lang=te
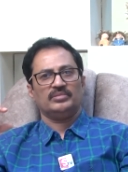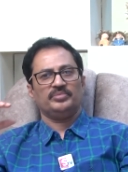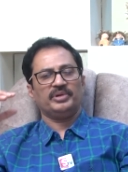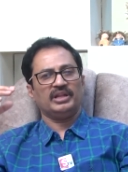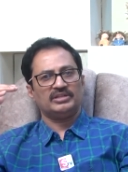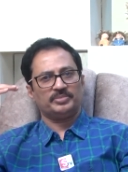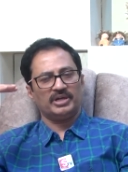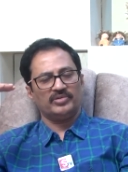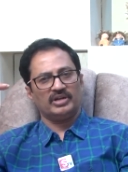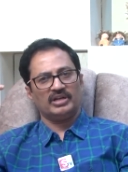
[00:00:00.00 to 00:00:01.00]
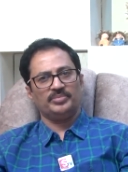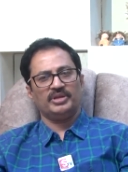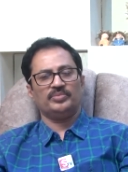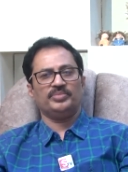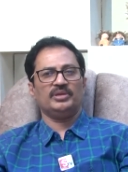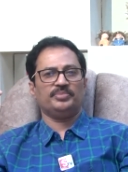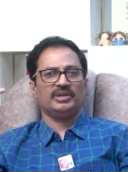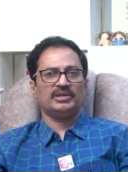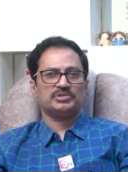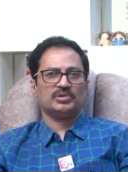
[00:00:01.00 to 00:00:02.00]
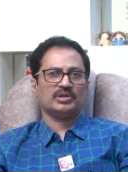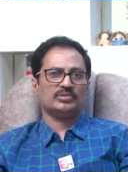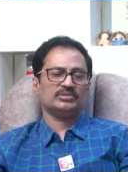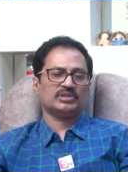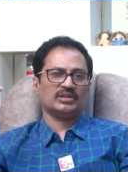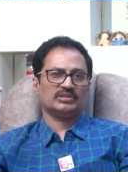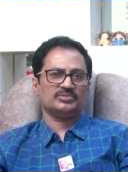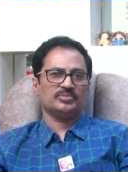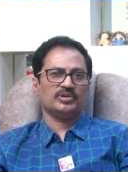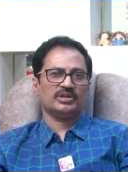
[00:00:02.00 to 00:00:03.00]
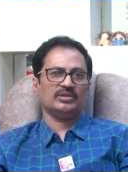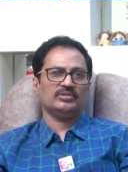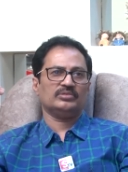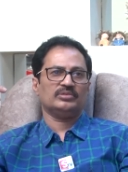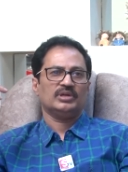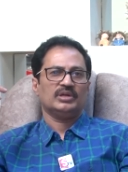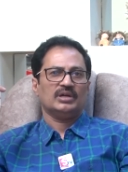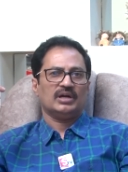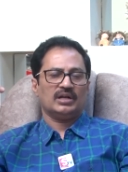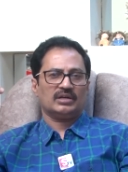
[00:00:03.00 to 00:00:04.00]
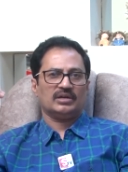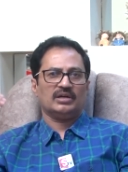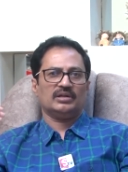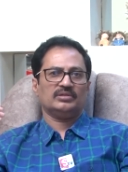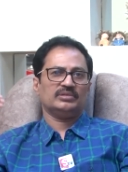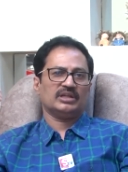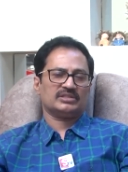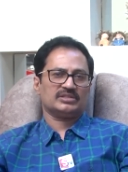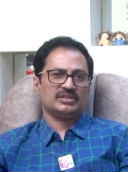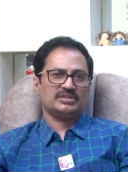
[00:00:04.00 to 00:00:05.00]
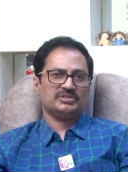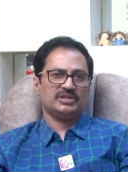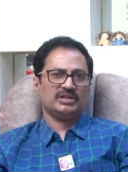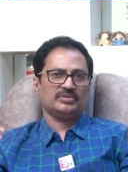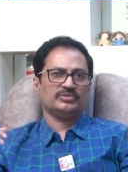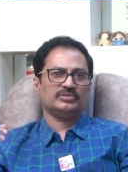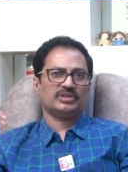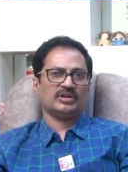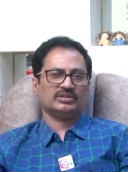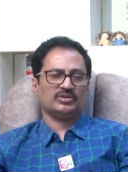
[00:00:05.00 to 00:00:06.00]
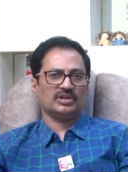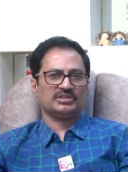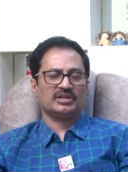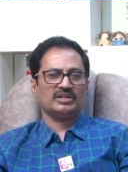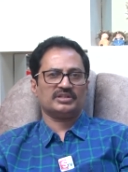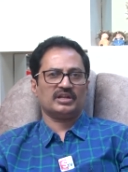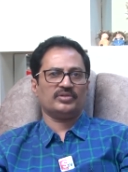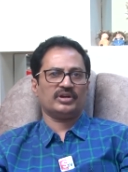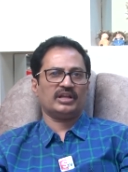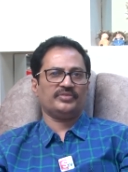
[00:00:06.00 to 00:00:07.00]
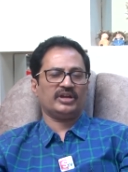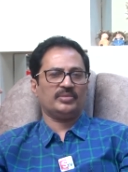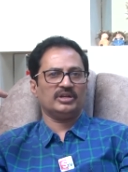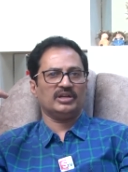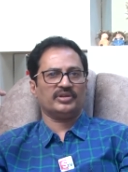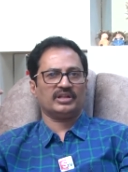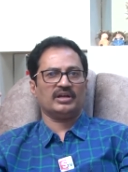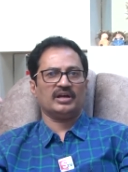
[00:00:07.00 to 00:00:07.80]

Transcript: ఇప్పుడు నేను చెప్పినటువంటి మీకు బీపీ షుగరు తర్వాత స్మోకింగు ఆల్కహాలు ఎక్సర్సైజ్ చేయడము తర్వాత కొలెస్ట్రాల్స్ ఎలా ఉన్నాయి ఫ్యామిలీలో ఎవరికైనా